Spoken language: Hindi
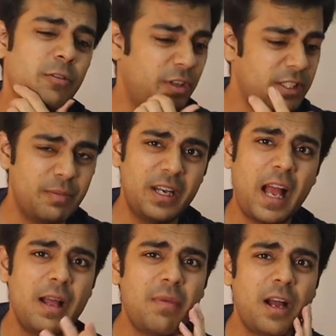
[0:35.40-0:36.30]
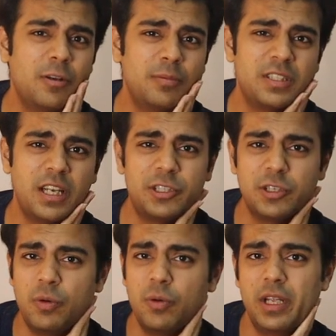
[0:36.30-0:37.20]
तो फिर जब मेरी आई एम बैंगलोर में
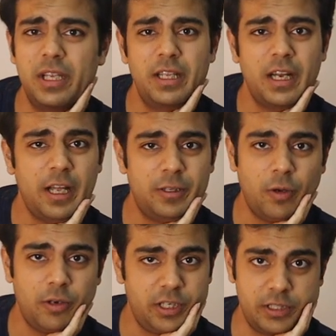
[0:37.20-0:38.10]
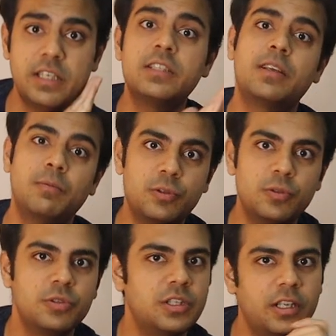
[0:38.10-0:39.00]
सिलेक्शन हो गई देन आई थॉट कि जैसे सब लोग
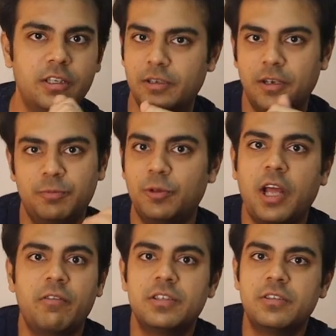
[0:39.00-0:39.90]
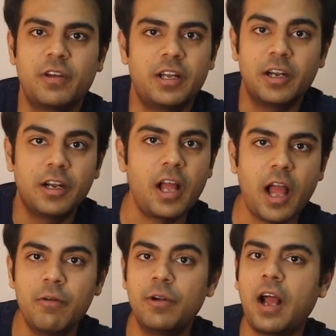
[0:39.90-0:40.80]
सोचते हैं कि अब तो डाइवर्सिफाई करना
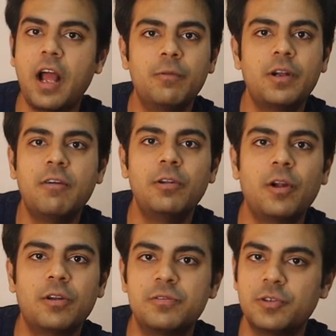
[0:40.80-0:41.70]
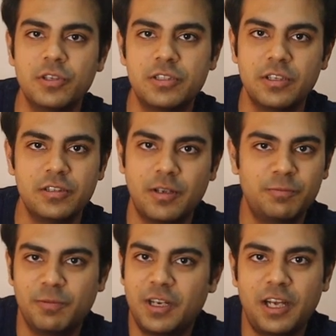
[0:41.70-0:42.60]
है आई वुड आई वुड हैव अ लॉट ऑफ चॉइसेस
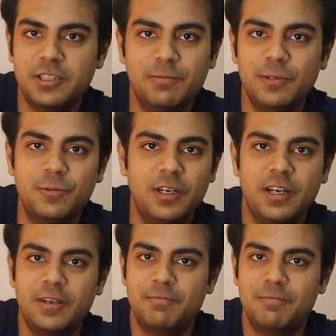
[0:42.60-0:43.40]
अब तो मैं राजा बनूंगा